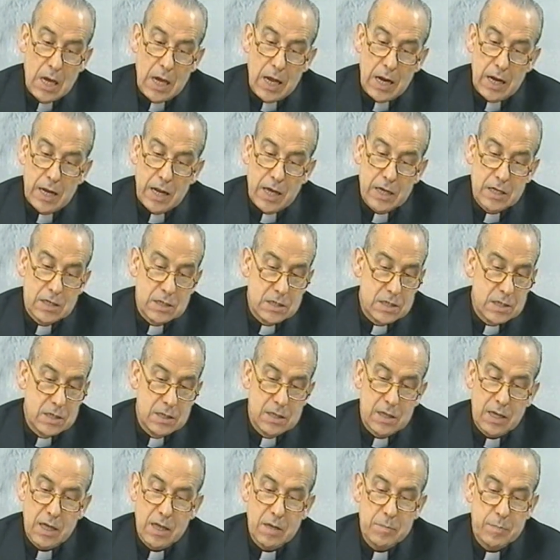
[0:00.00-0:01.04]
la
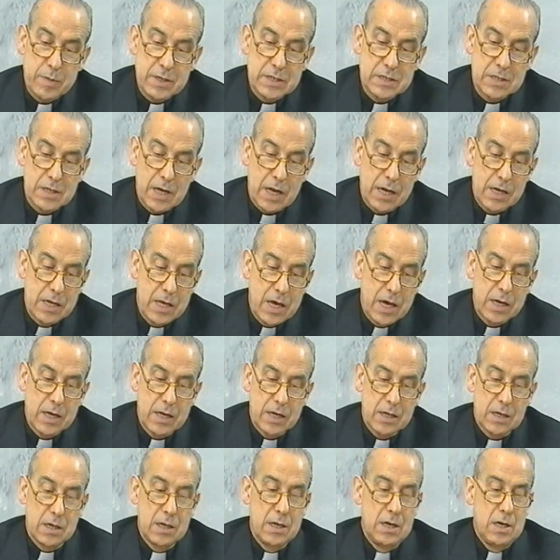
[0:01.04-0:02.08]
ansiedad
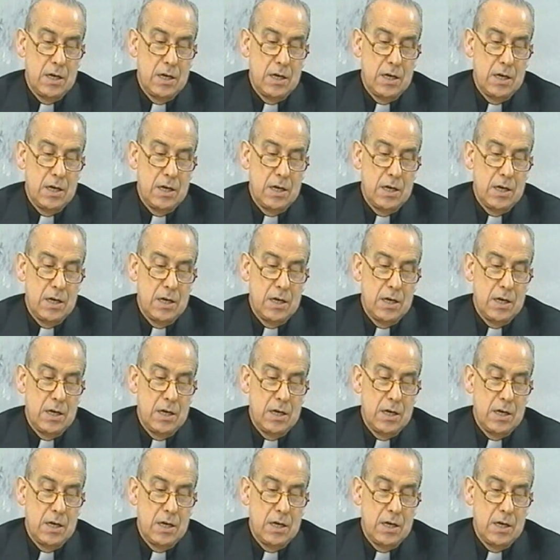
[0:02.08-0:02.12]
pascaliana